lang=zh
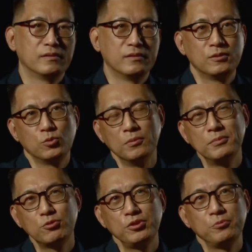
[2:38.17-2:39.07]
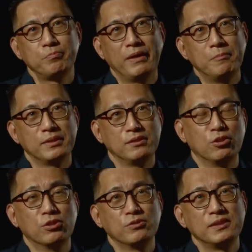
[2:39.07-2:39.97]
呃，我们对坂本
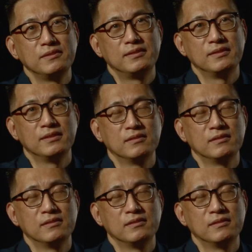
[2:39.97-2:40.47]
龙一的